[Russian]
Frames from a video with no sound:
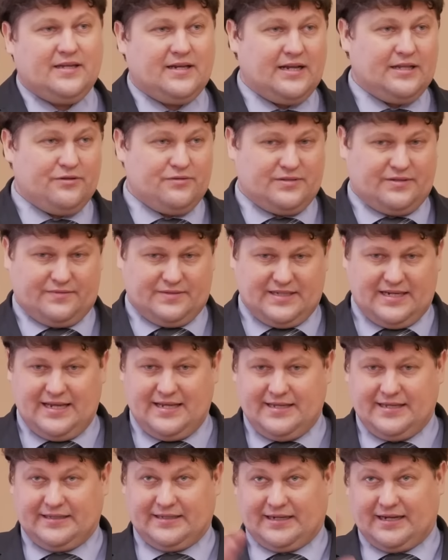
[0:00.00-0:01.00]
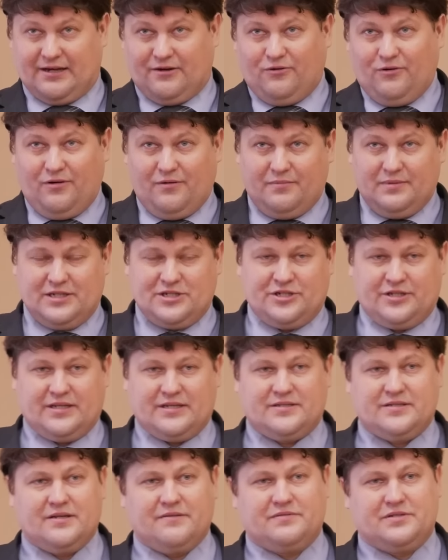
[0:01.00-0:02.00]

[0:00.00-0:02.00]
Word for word: градусов, средняя такая облачность,